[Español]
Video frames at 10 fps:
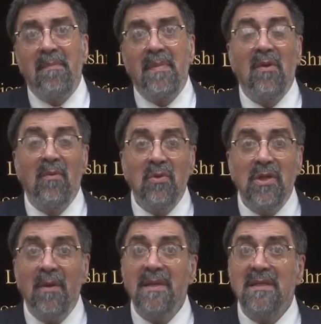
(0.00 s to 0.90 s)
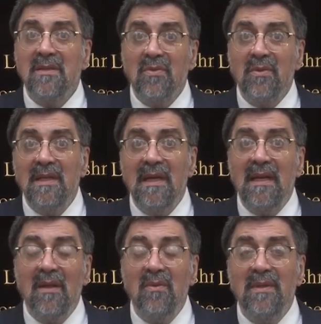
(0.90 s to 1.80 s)
Pero muchas veces surgían
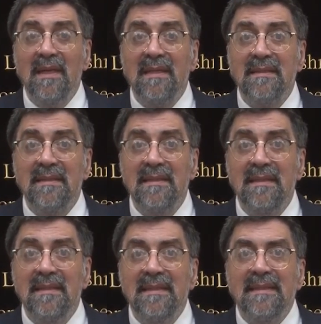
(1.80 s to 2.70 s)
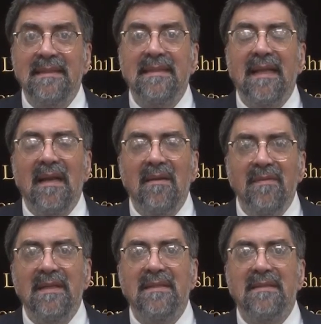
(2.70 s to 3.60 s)
las dudas tal
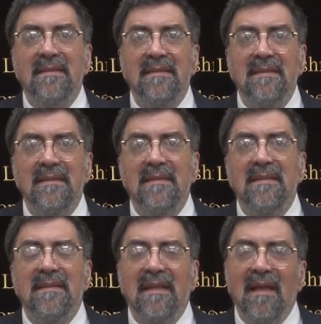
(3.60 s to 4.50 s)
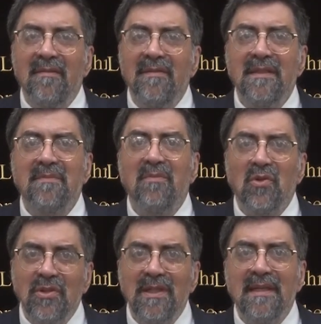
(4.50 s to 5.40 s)
vez, tal vez
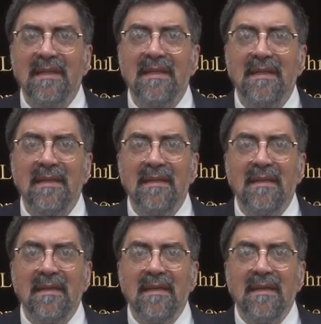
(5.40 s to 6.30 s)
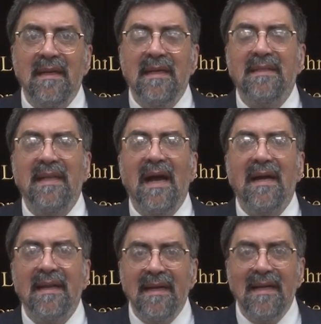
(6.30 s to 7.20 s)
Moshe está
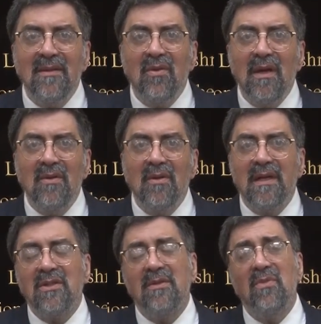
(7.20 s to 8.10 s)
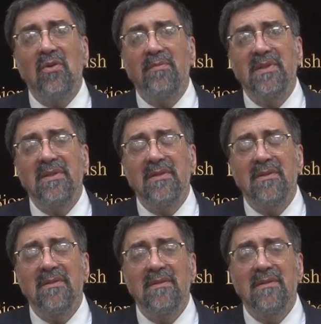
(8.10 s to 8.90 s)
agregando algo que Hashem no lo pidió.